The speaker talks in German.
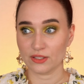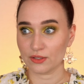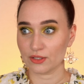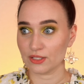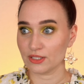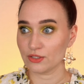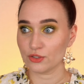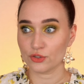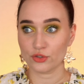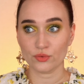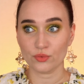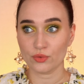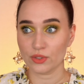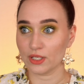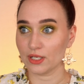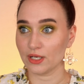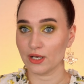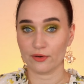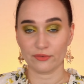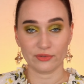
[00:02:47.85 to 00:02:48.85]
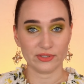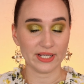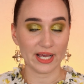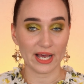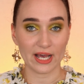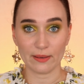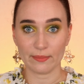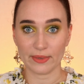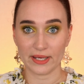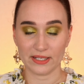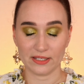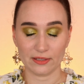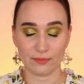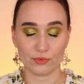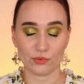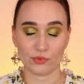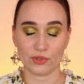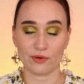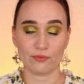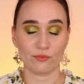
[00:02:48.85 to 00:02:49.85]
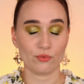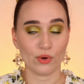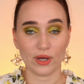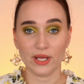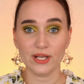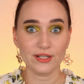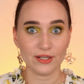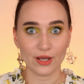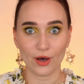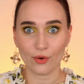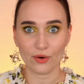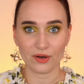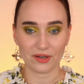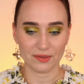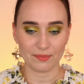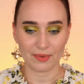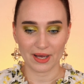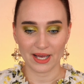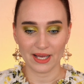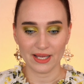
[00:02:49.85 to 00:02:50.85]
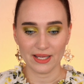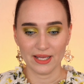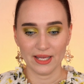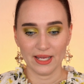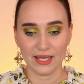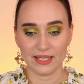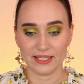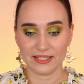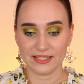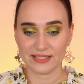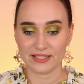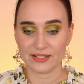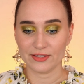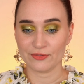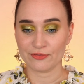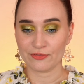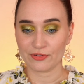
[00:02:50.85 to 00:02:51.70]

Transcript: äh, in die Schule, auf die Arbeit nimmt oder wohin auch immer. Diese